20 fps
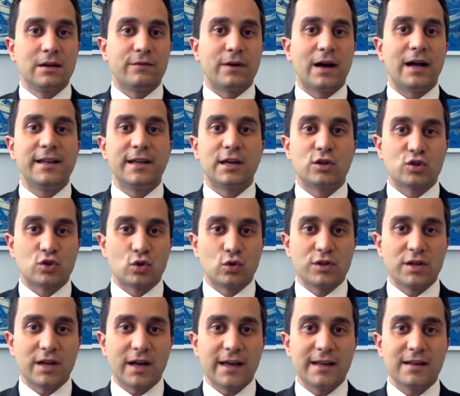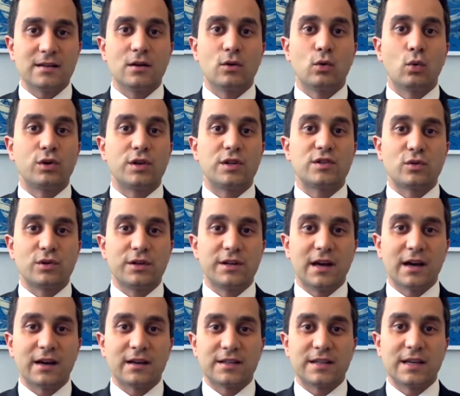weil die Gesundheit und die
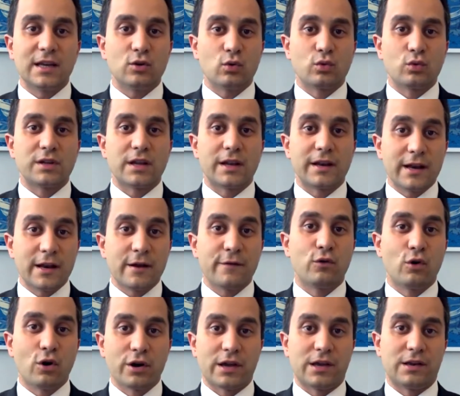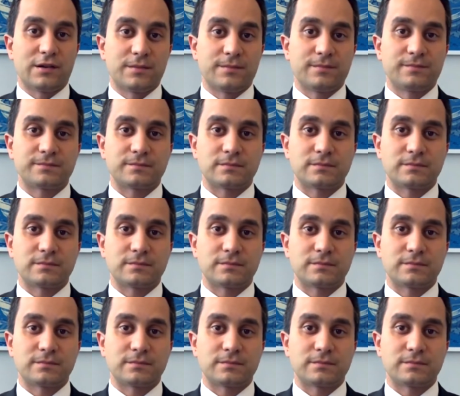Solidarität untereinander vorgeht.